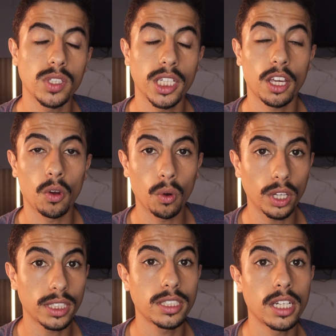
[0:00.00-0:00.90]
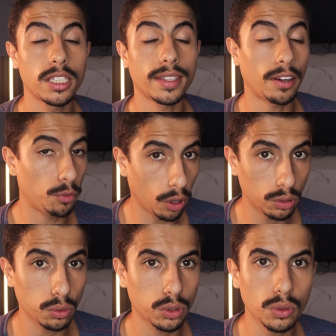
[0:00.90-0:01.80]
você que gosta de editar
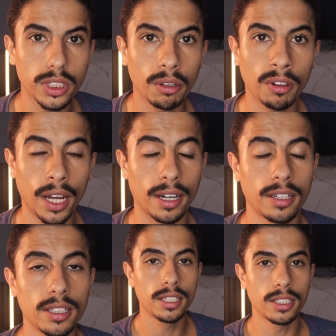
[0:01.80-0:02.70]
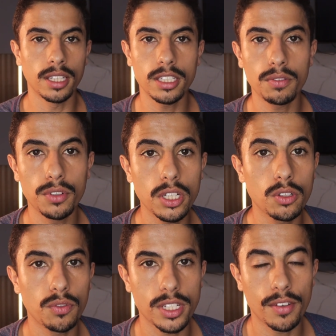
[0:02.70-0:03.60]
fotos com celular. Nesse
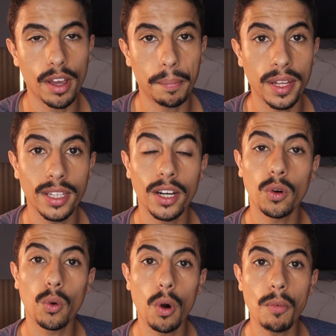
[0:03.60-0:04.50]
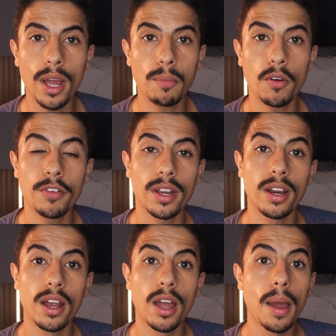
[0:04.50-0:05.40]
vídeo você vai aprender como
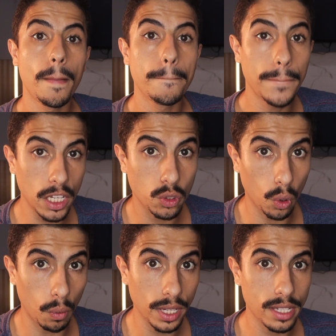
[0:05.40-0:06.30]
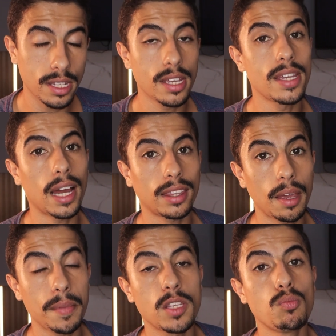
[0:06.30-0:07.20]
remover pessoas e
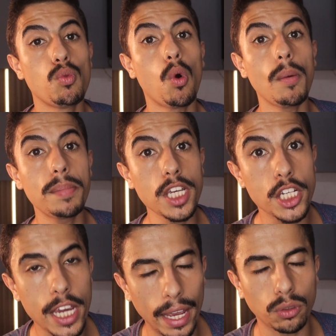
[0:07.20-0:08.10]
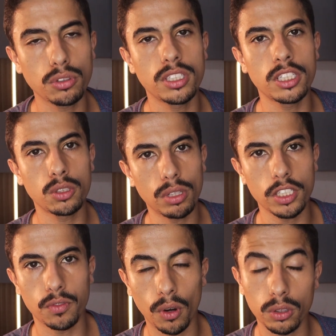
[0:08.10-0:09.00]
até mesmo objetos de
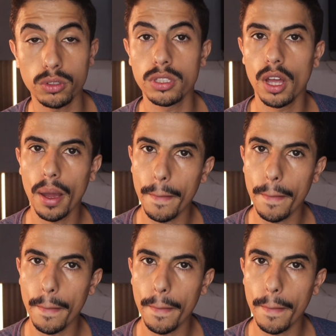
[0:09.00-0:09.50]
suas fotos